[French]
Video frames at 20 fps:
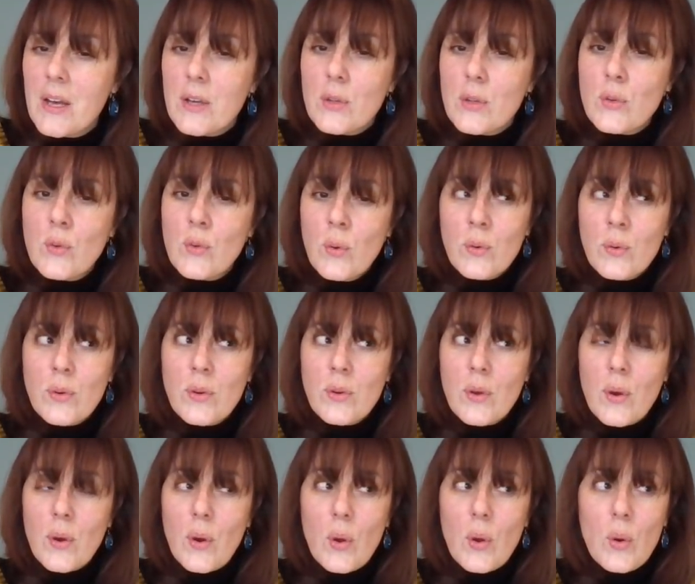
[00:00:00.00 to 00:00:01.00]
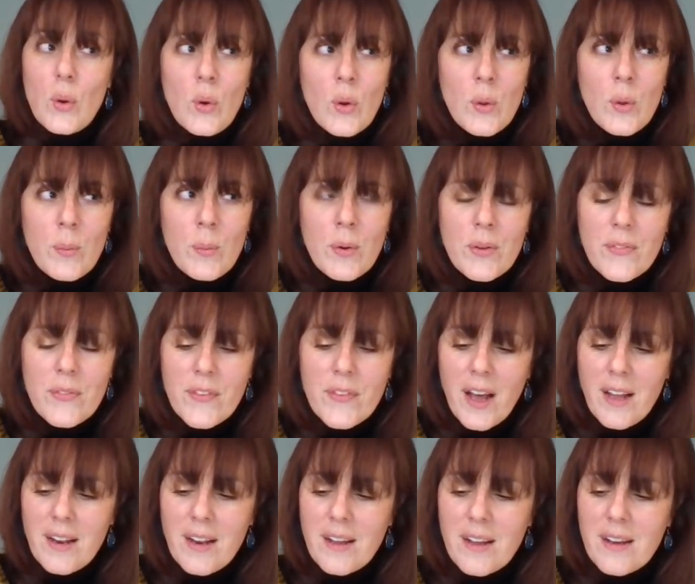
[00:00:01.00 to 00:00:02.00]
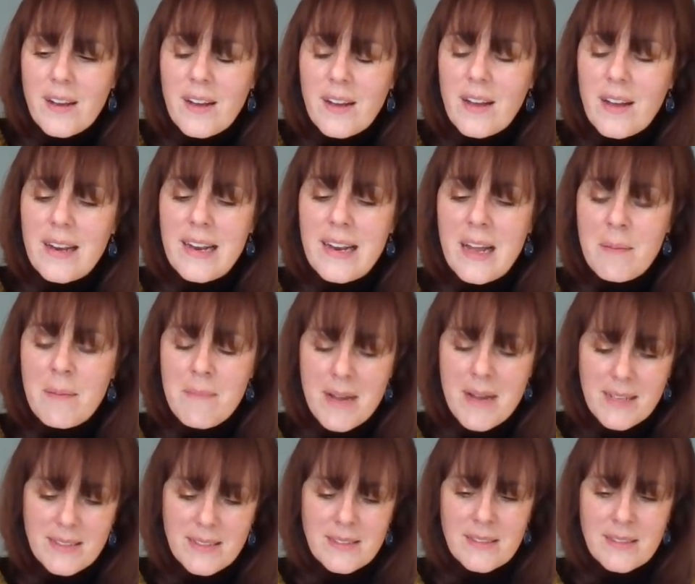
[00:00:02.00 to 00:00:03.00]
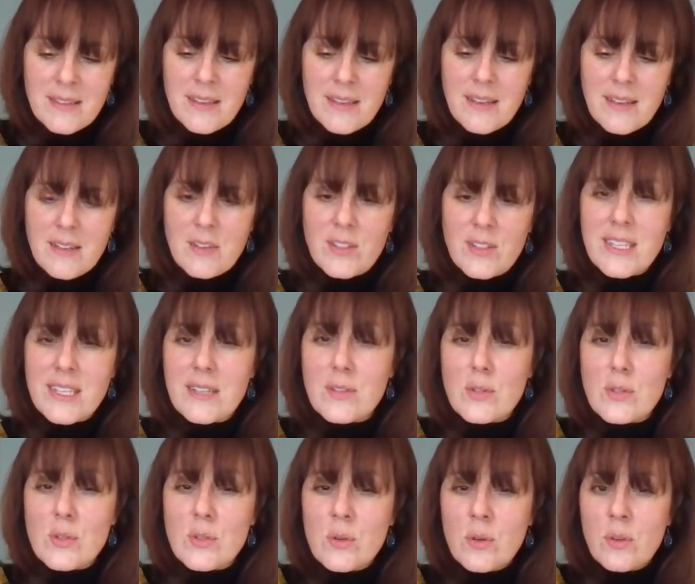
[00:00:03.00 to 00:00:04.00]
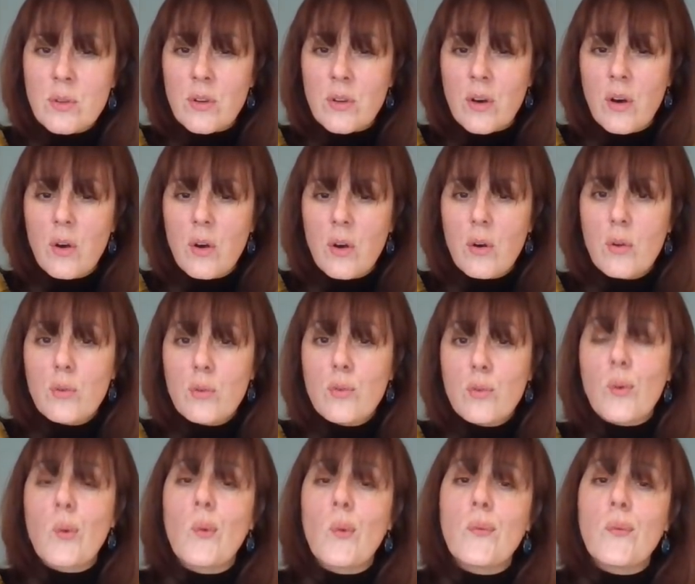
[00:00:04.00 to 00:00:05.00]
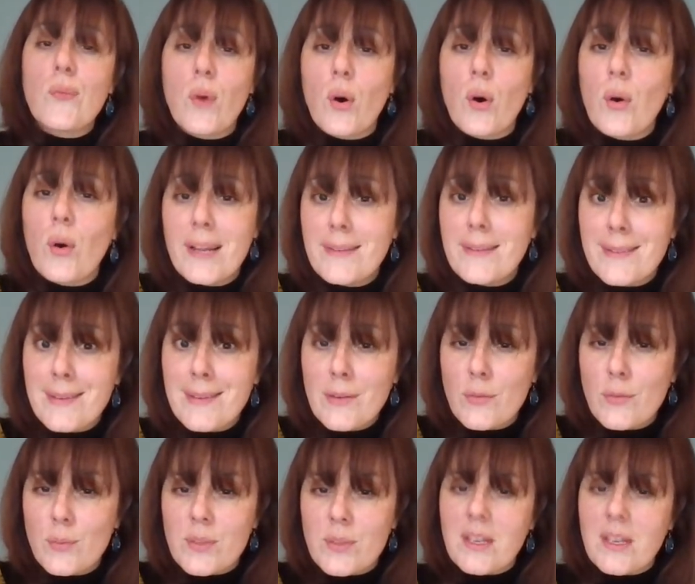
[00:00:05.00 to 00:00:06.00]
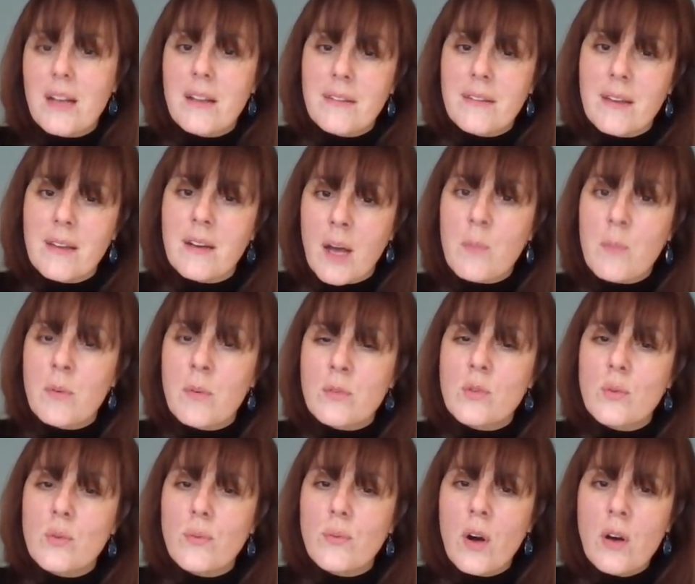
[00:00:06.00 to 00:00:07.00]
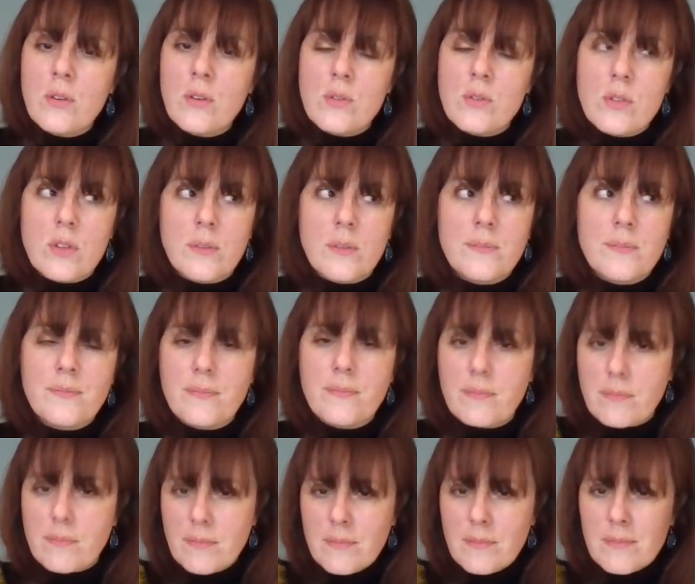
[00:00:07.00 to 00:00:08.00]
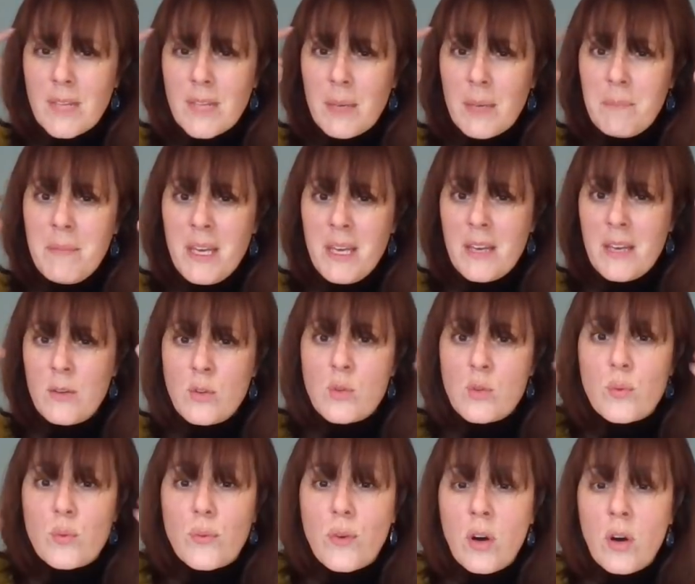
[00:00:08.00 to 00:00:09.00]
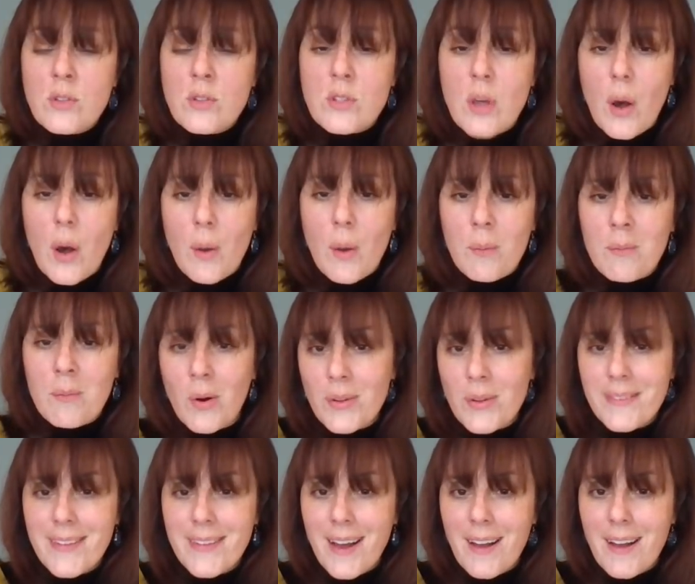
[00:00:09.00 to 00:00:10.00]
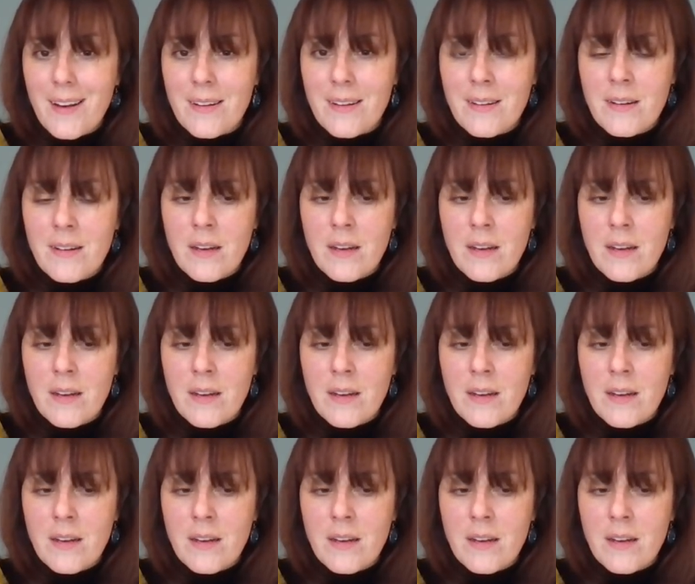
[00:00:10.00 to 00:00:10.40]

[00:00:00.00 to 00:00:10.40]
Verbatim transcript: Donc, le mental la maintenait dans cette zone de confort relatif, puisqu'elle était quand même en souffrance, mais une souffrance mentale.